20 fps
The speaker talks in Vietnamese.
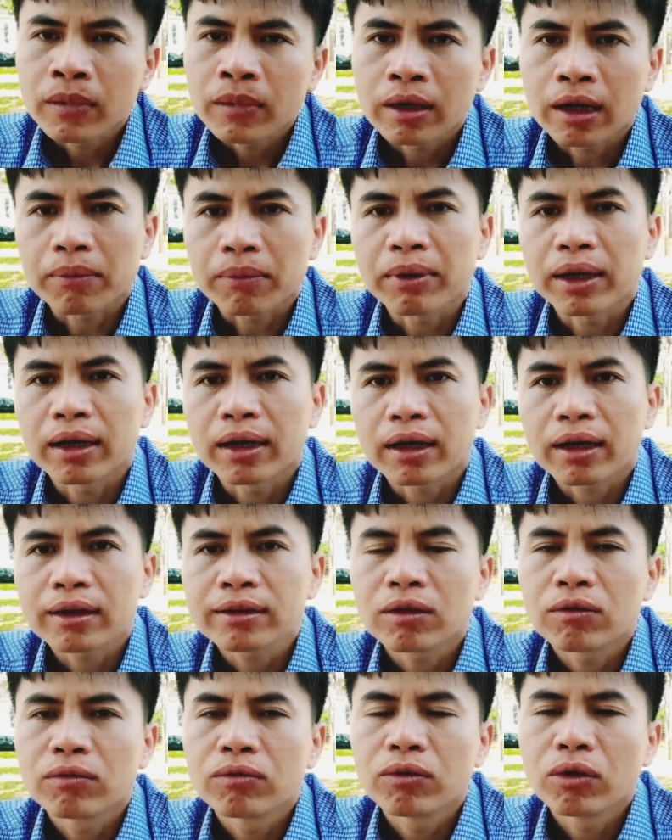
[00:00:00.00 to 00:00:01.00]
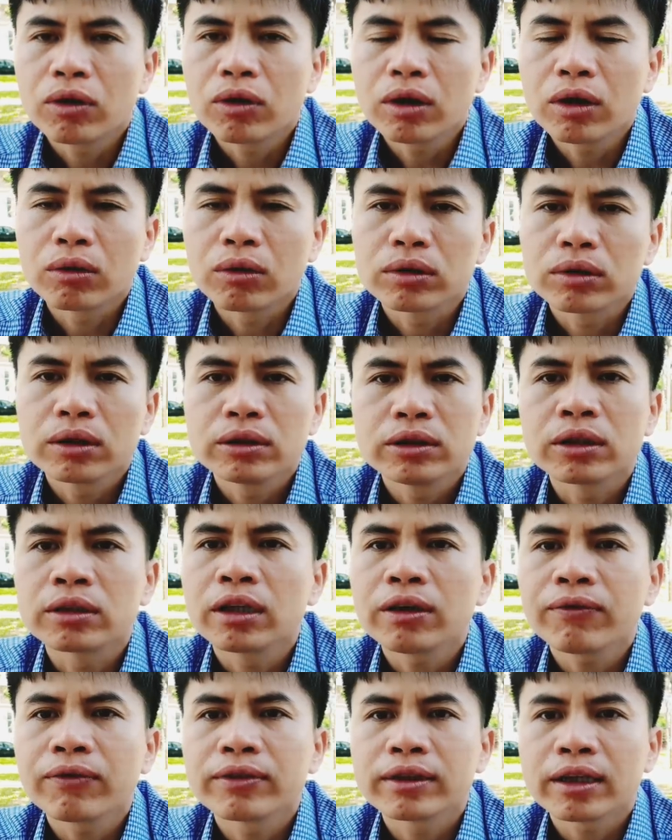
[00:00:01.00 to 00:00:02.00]
đặc biệt là các dòng vốn đầu tư trực
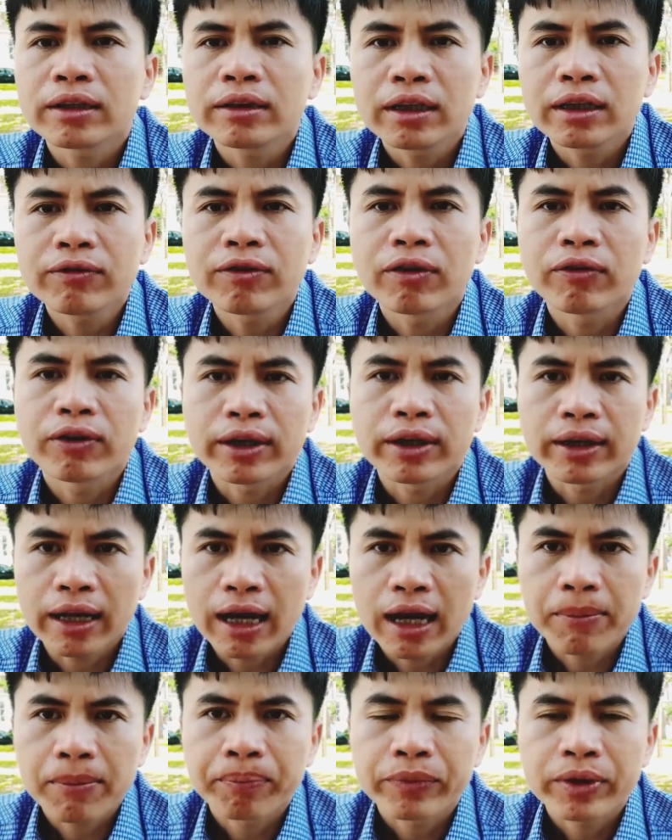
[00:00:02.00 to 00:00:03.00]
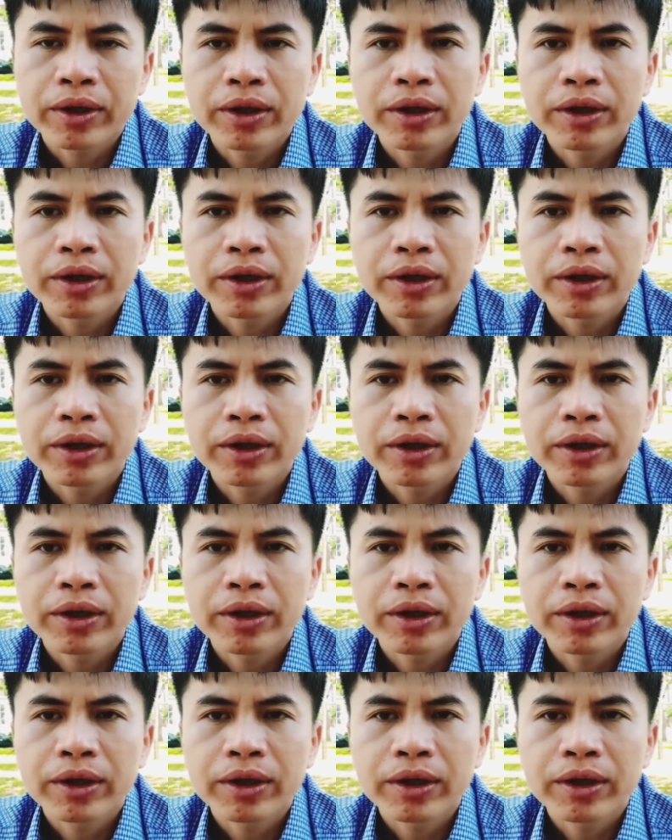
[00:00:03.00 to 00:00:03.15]
tiếp và gián tiếp vào Việt Nam